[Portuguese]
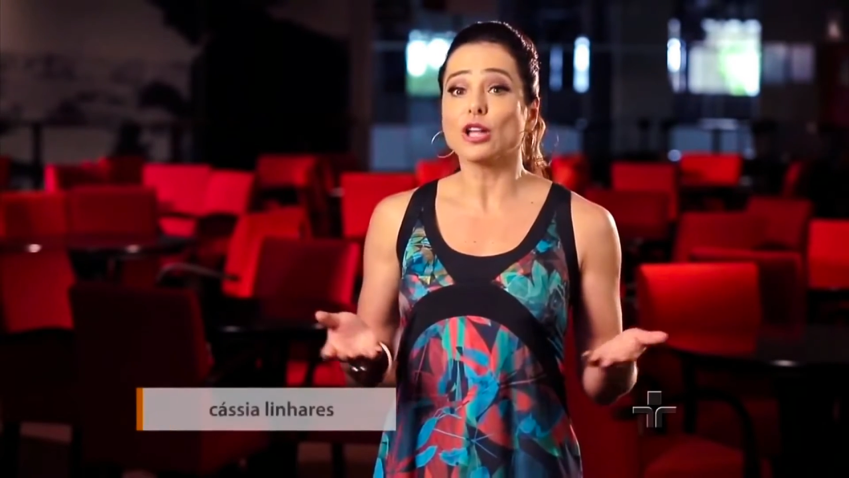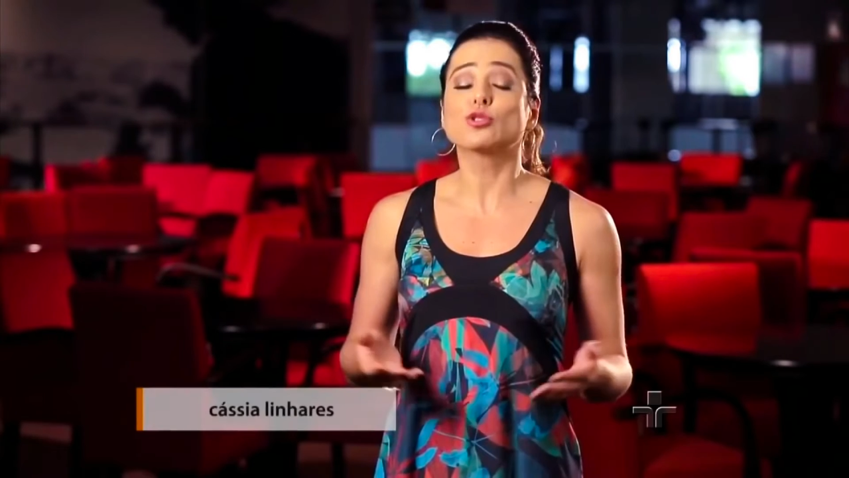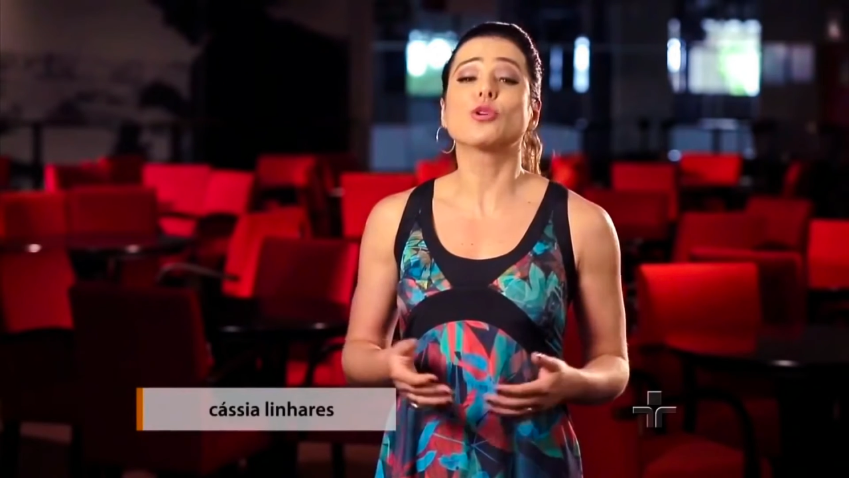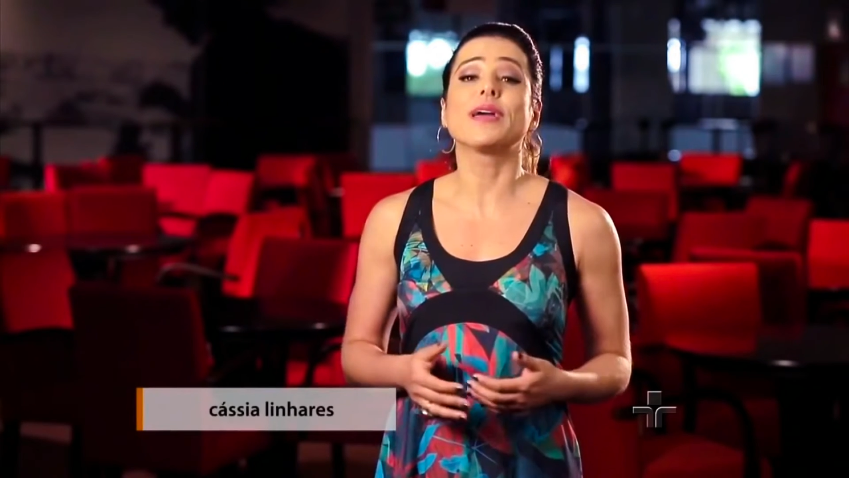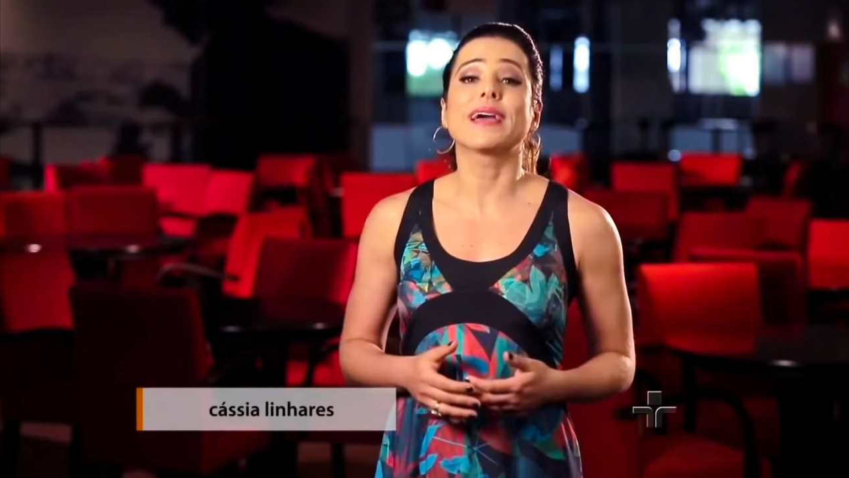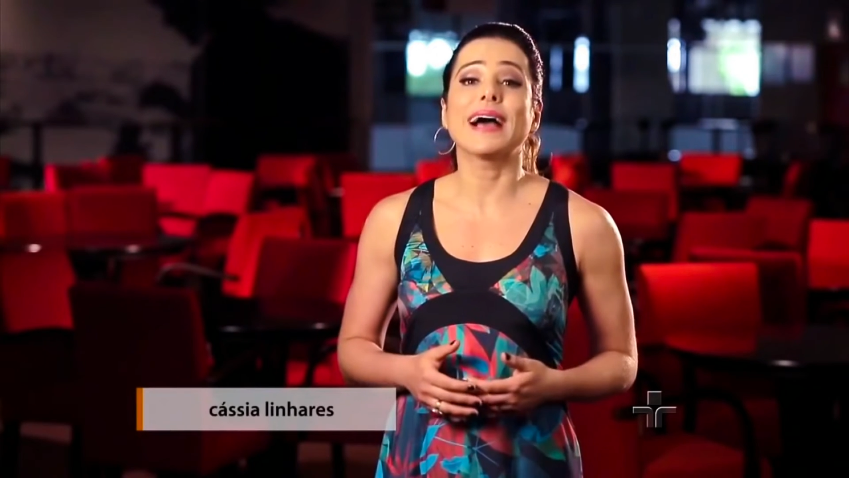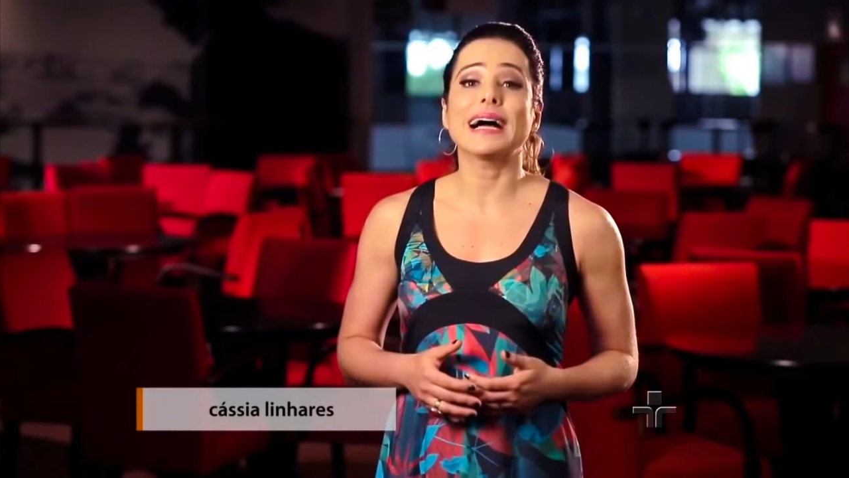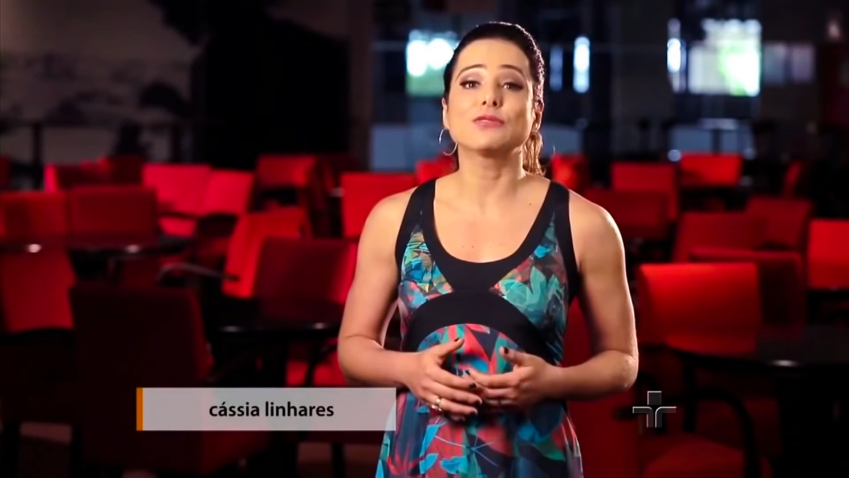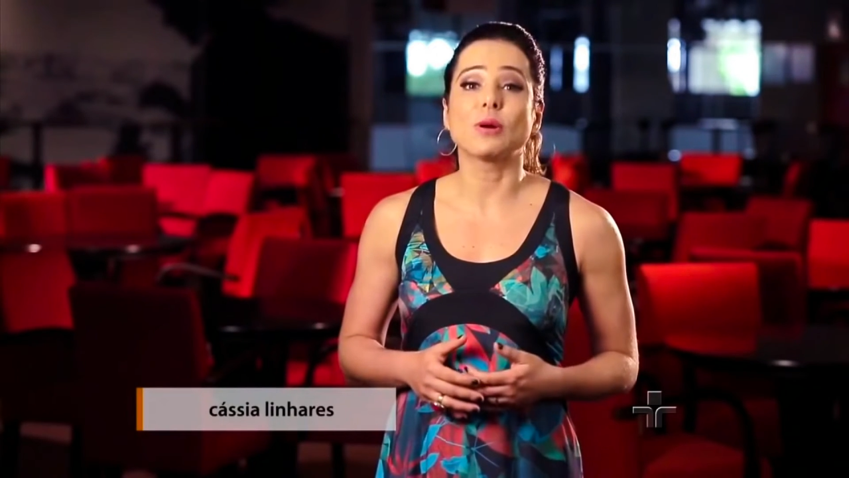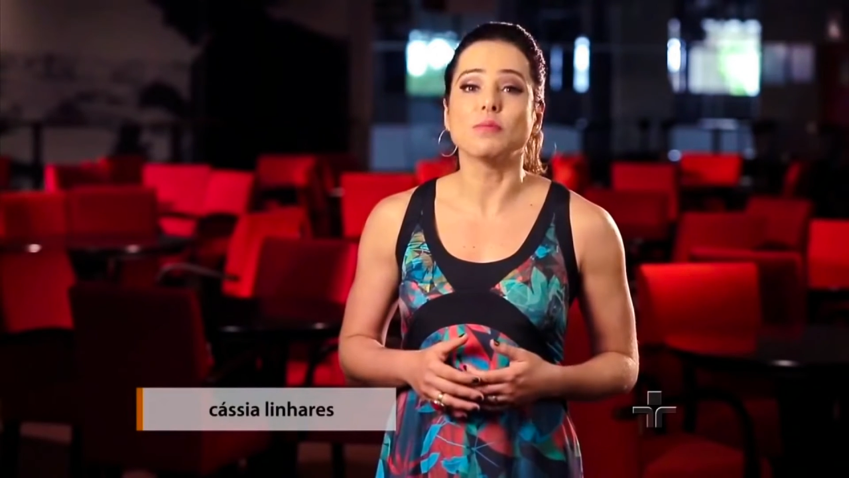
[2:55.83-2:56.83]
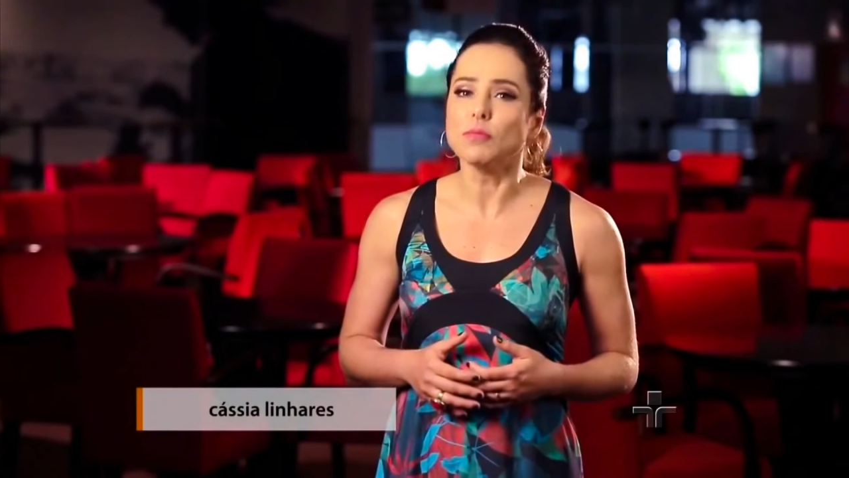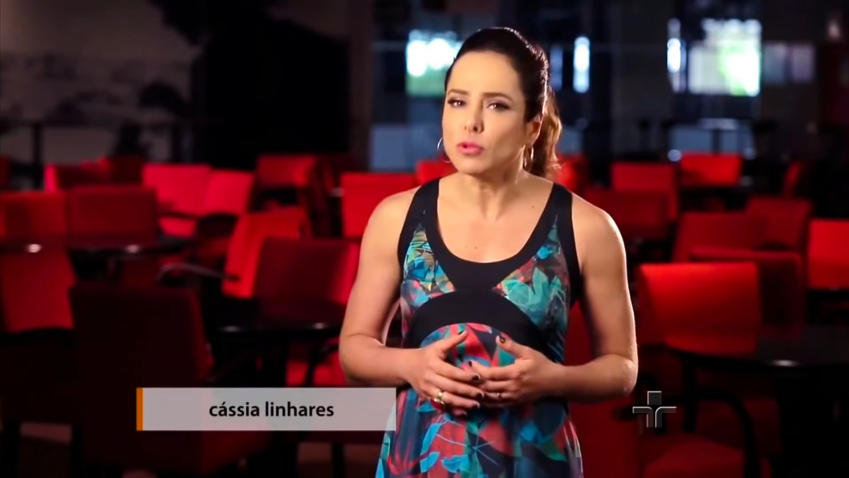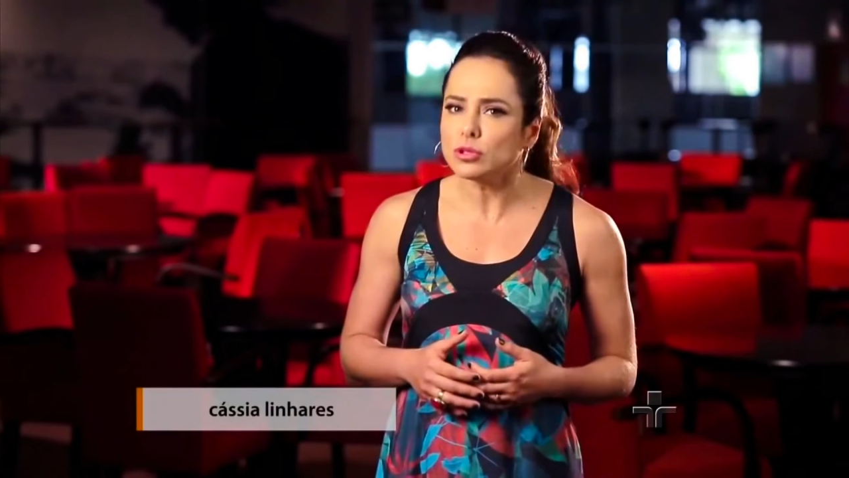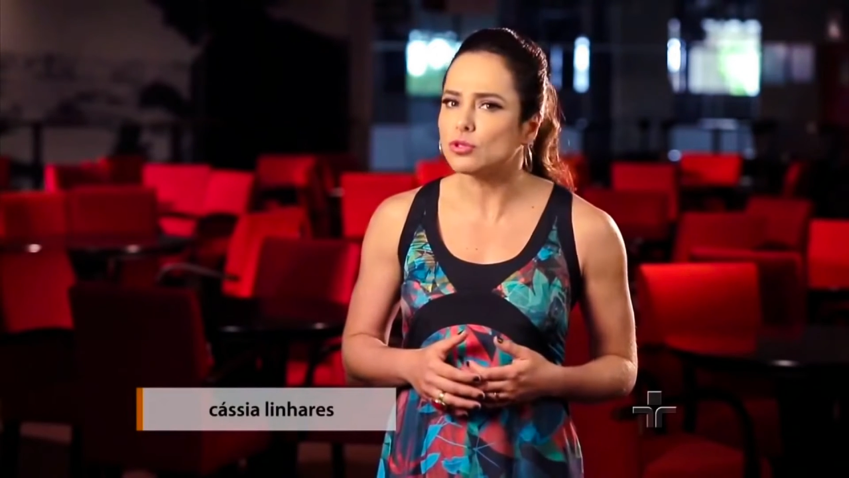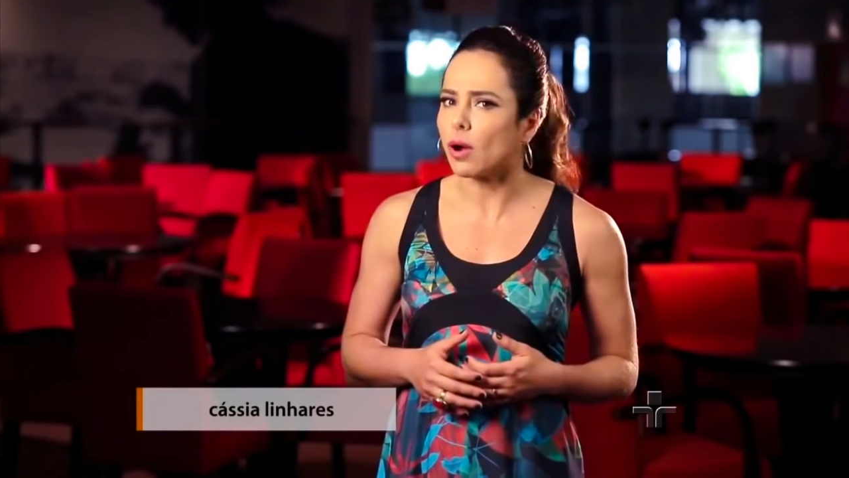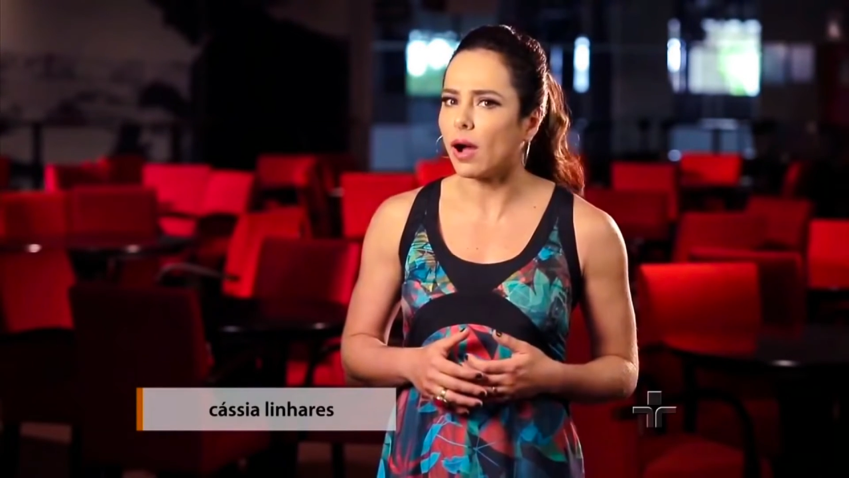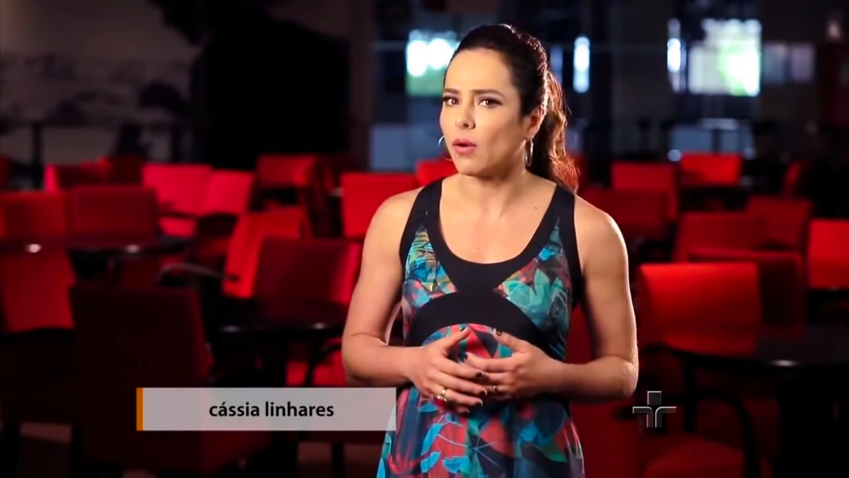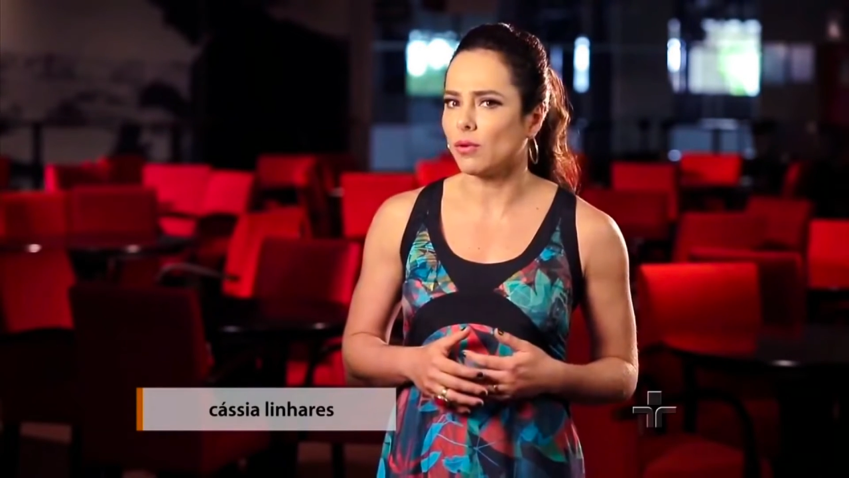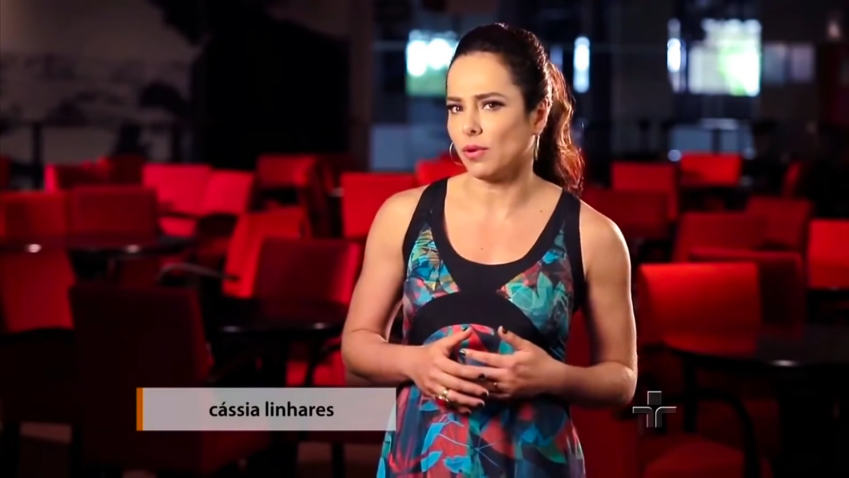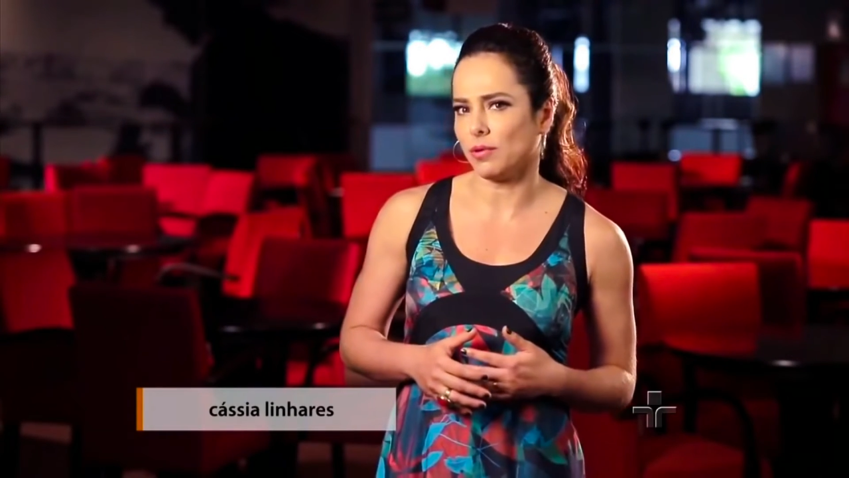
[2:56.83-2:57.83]
tudo regado a muito
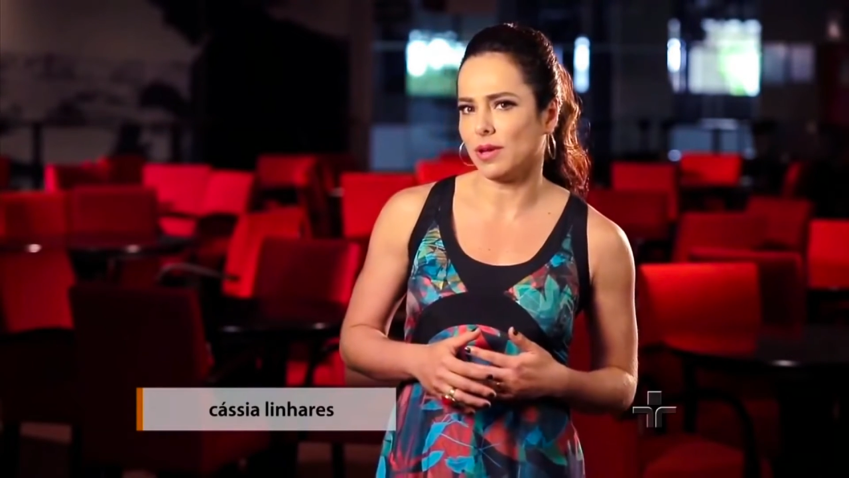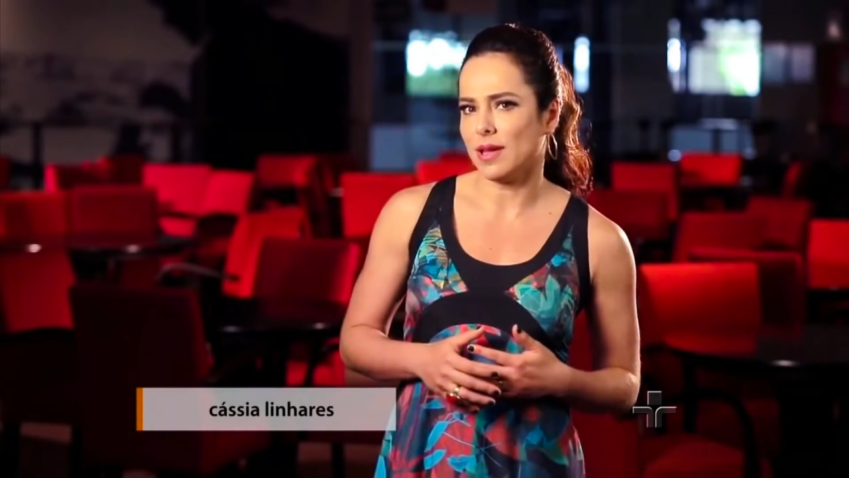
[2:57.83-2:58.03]
álcool.